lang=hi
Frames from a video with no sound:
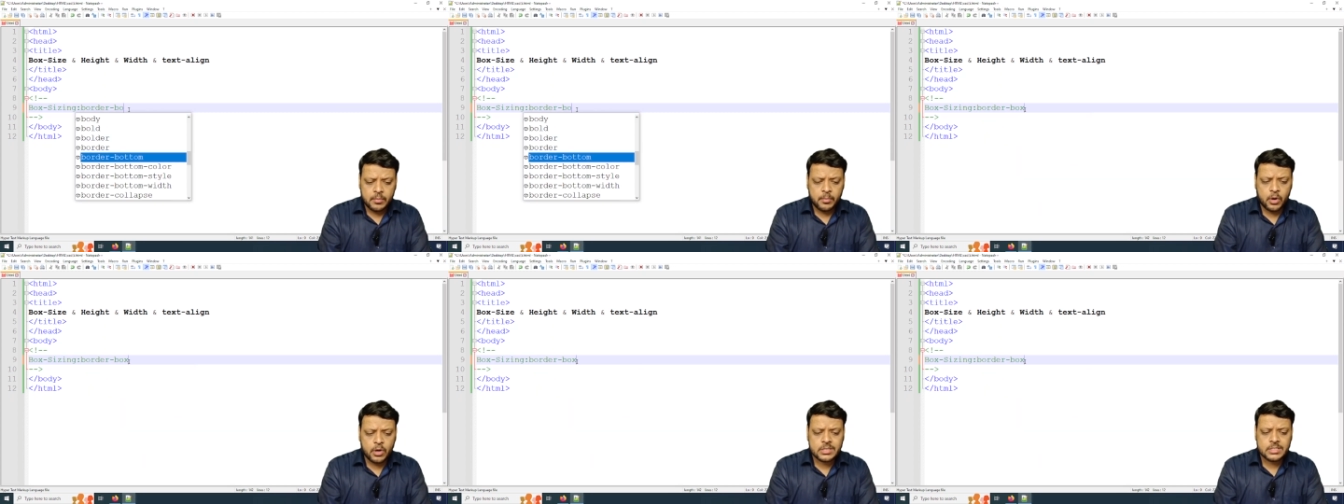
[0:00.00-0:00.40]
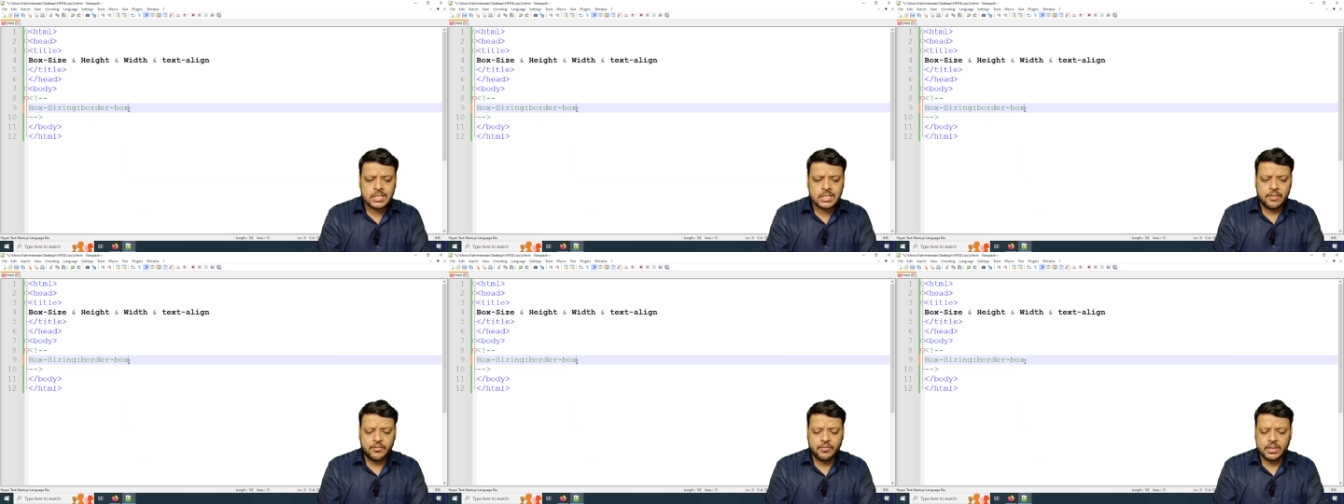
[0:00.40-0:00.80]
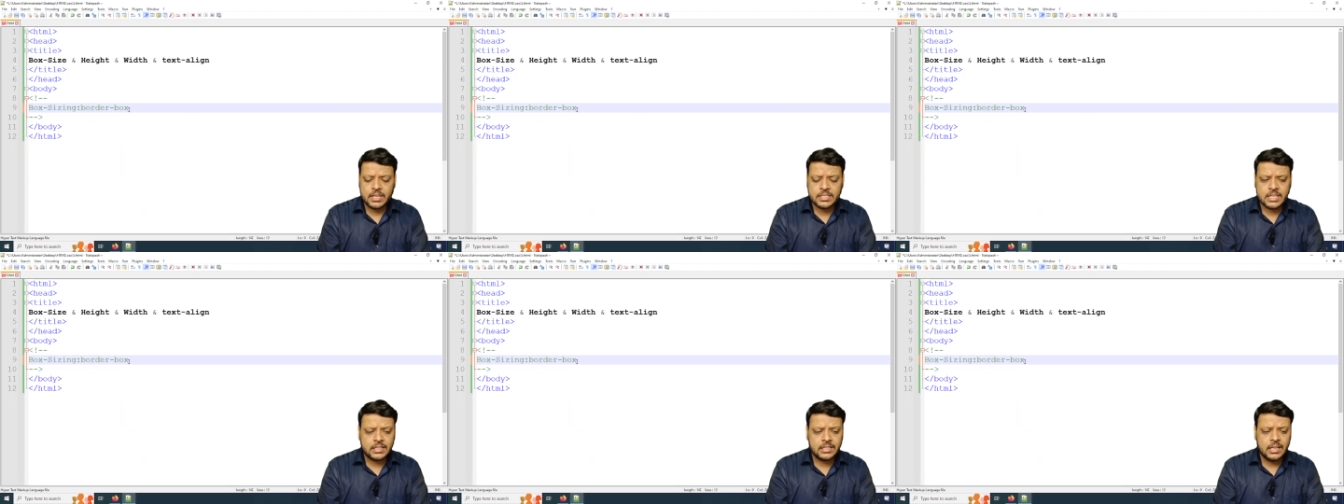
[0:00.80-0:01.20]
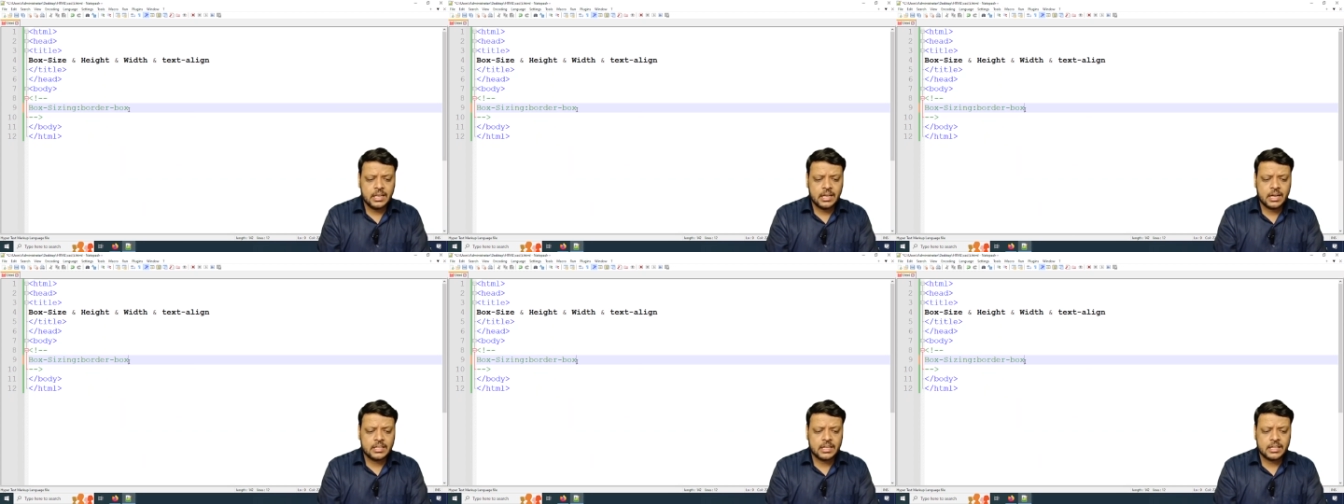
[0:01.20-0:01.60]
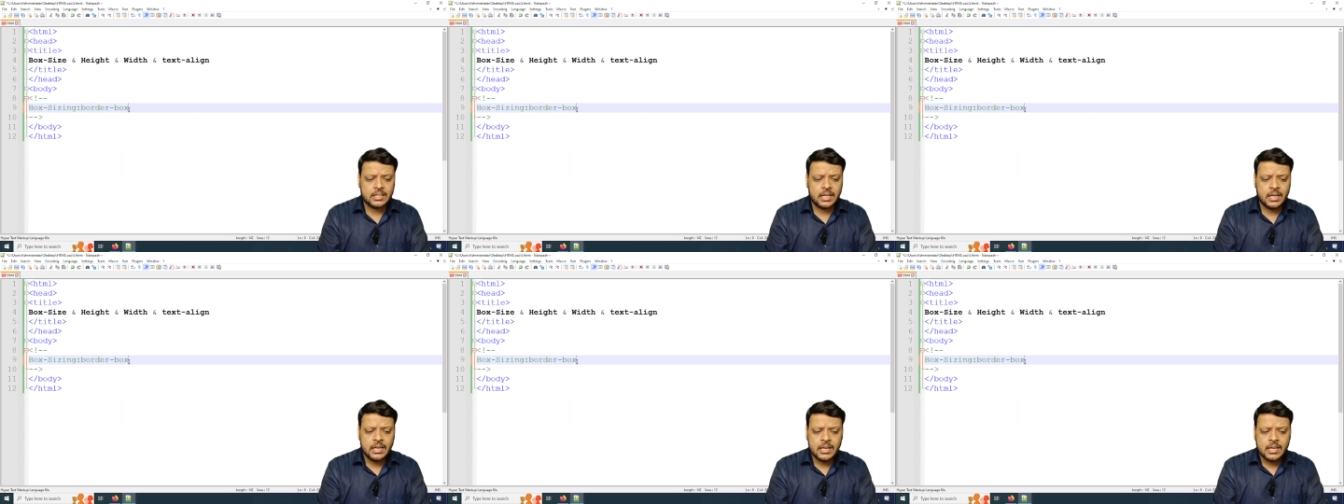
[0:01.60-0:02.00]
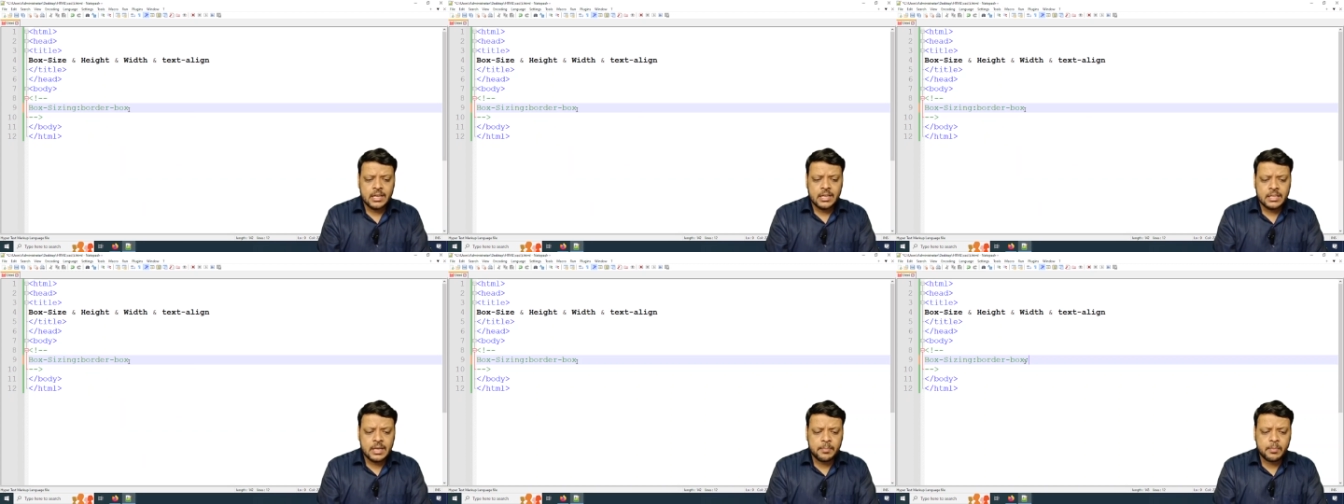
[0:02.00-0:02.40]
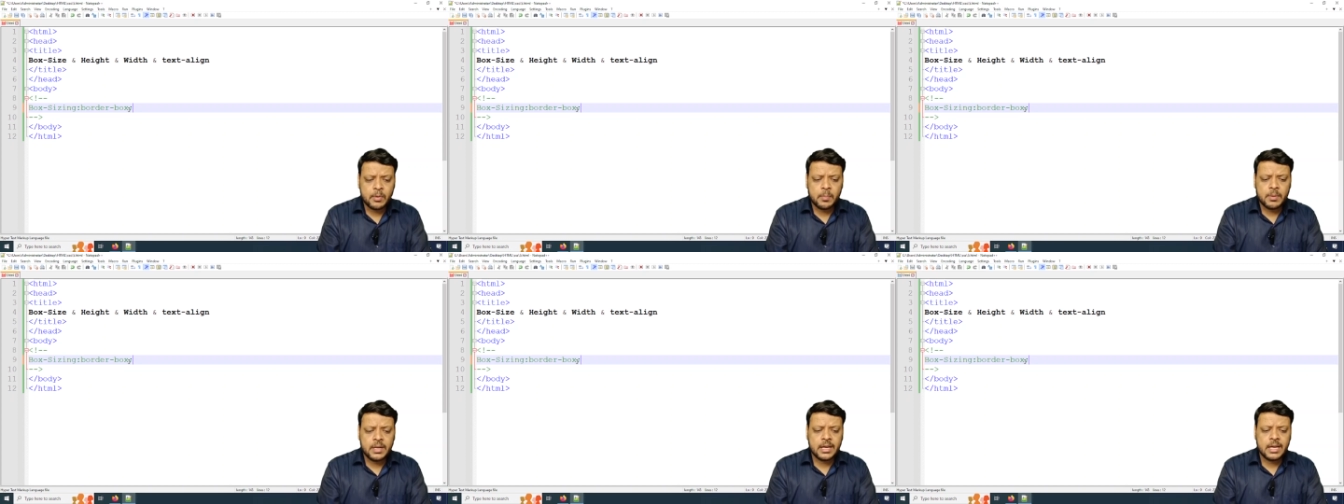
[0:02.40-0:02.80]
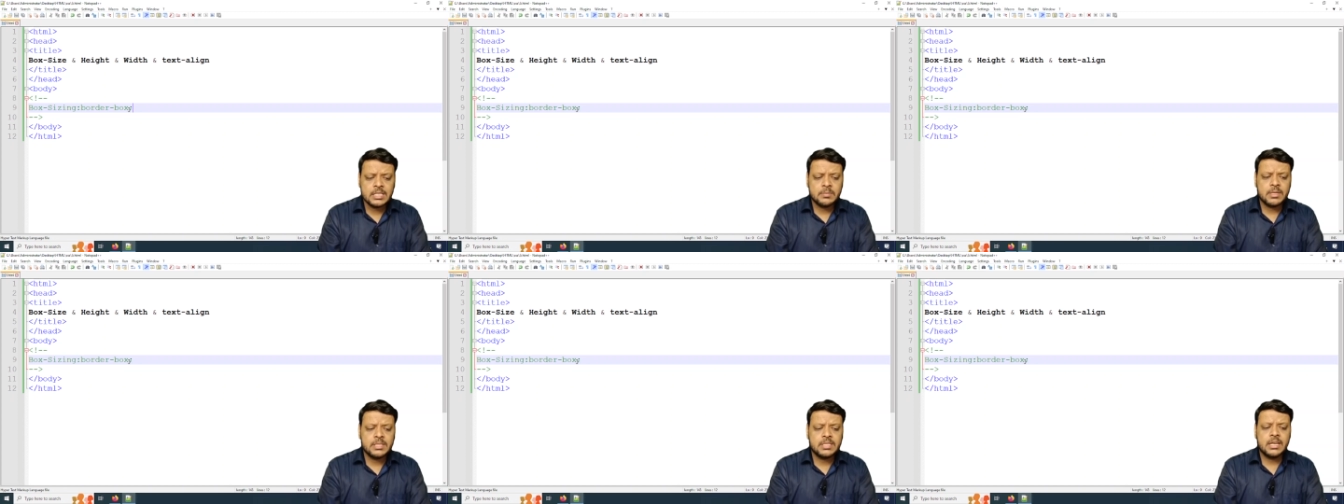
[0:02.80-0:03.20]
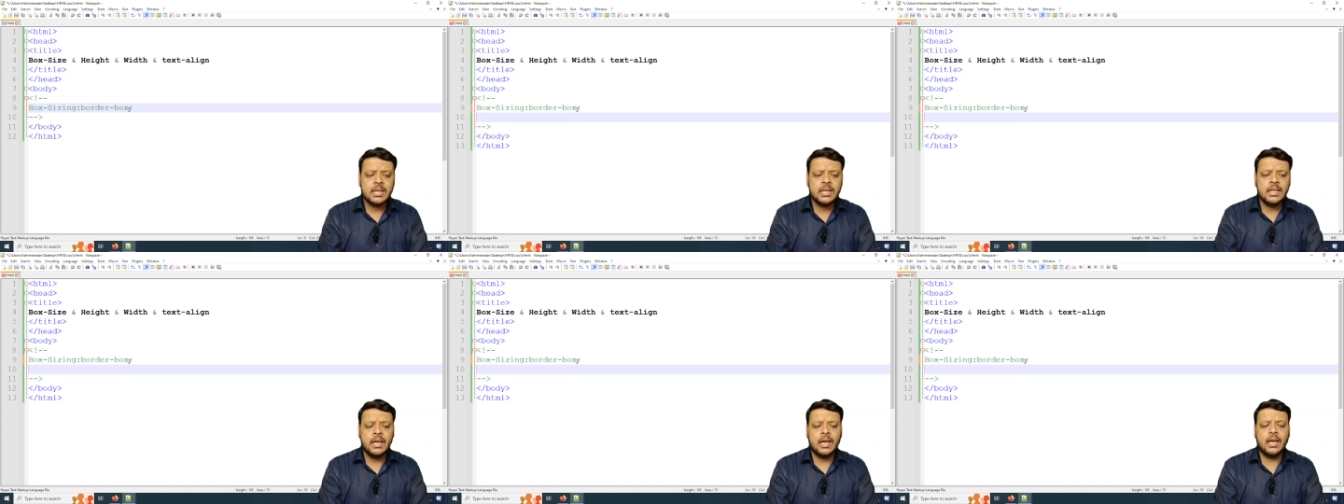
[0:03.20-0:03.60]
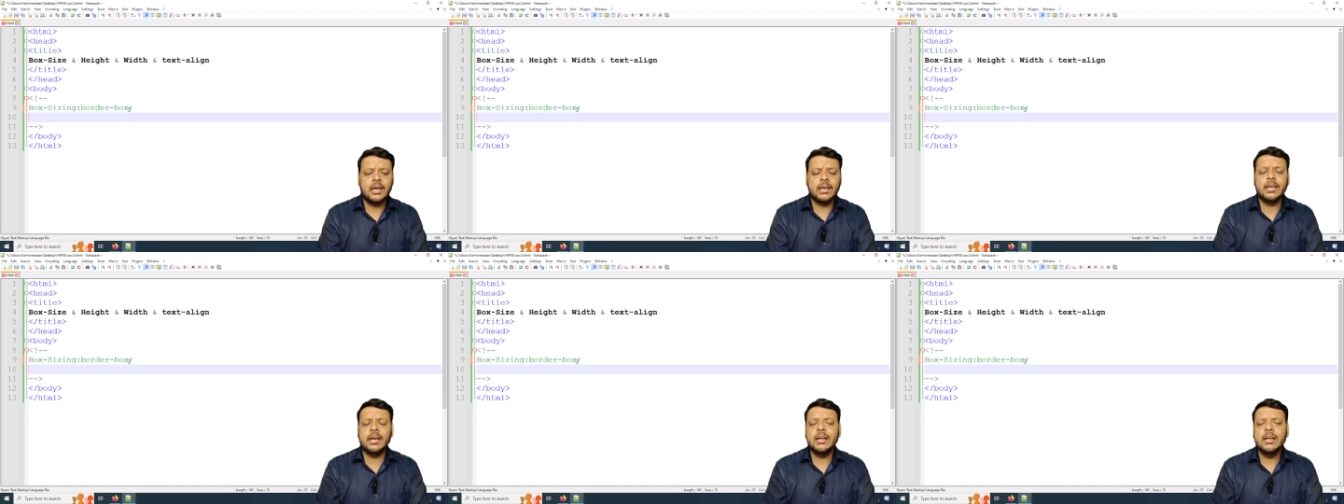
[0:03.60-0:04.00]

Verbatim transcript: बॉक्स साइफन के साथ ही लिखा जाता है ये प्रॉपर्टी गाइज बेसिकली है क्या